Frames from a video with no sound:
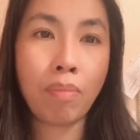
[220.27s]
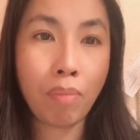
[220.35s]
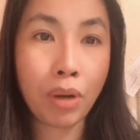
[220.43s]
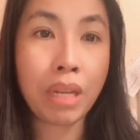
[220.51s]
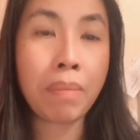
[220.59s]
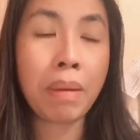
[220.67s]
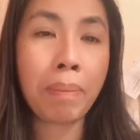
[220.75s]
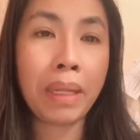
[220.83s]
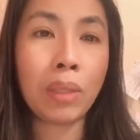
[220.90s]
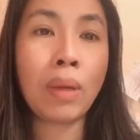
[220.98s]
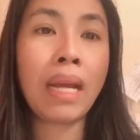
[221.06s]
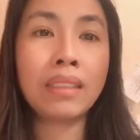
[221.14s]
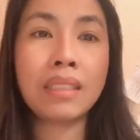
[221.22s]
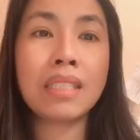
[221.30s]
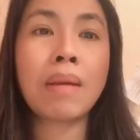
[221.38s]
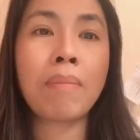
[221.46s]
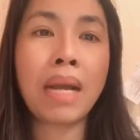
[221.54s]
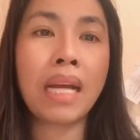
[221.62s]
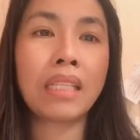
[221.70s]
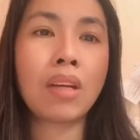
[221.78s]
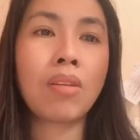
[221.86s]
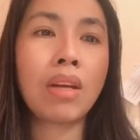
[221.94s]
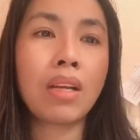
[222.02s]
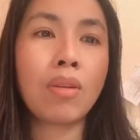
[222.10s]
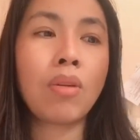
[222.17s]
พอดีมันเป็นธุระที่สำคัญเขา
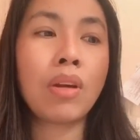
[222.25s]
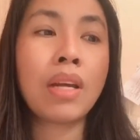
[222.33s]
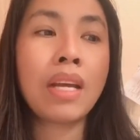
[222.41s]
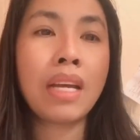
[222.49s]
ก็เลยโอ้